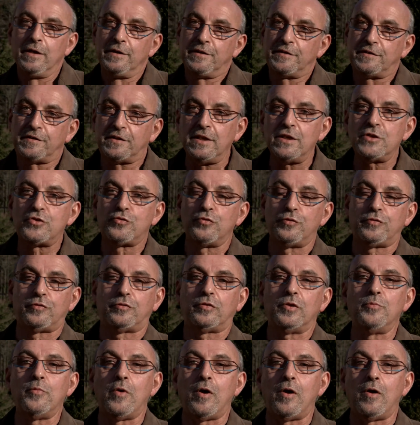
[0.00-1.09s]
Si
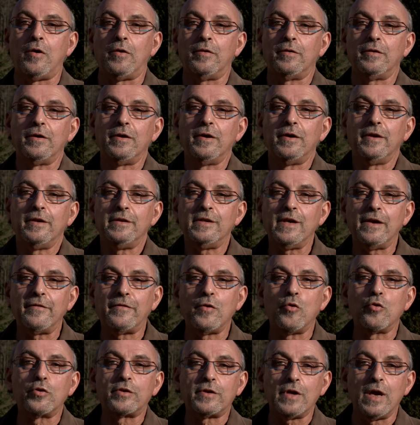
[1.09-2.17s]
justement il n'y
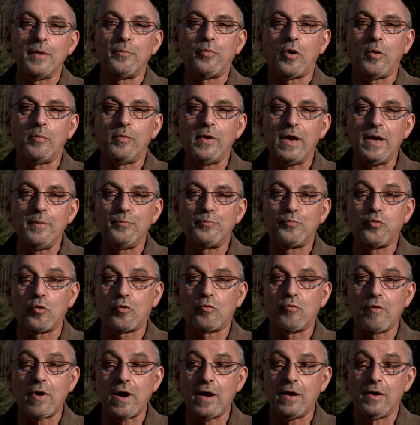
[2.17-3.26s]
avait aucun problème,
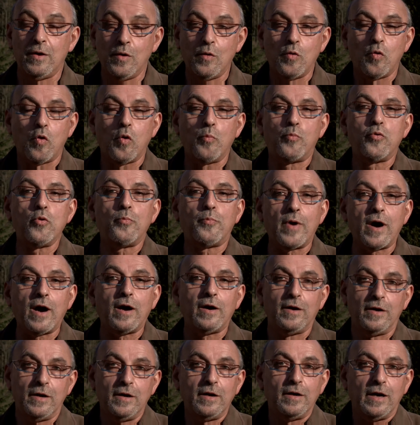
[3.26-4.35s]
pourquoi on ne peut
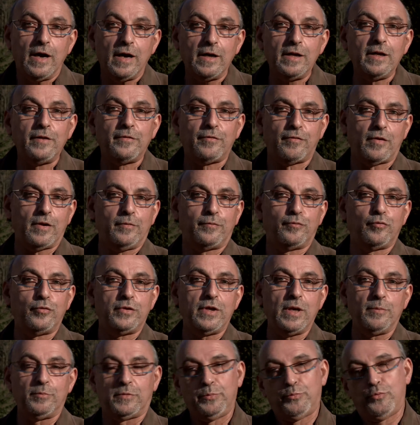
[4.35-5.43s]
pas aller
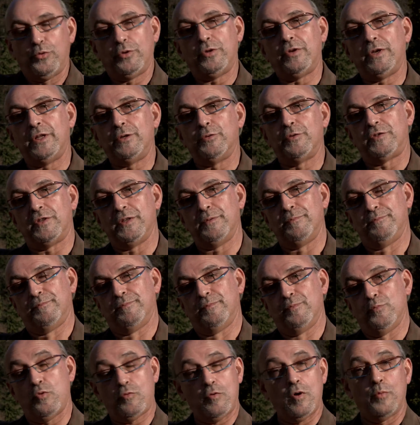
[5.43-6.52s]
fouiller un petit peu dans les dossiers
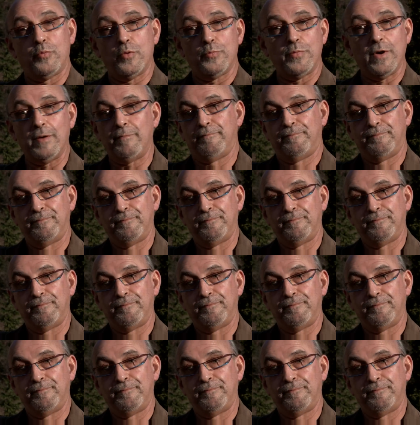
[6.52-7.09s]
Pourquoi on ne peut pas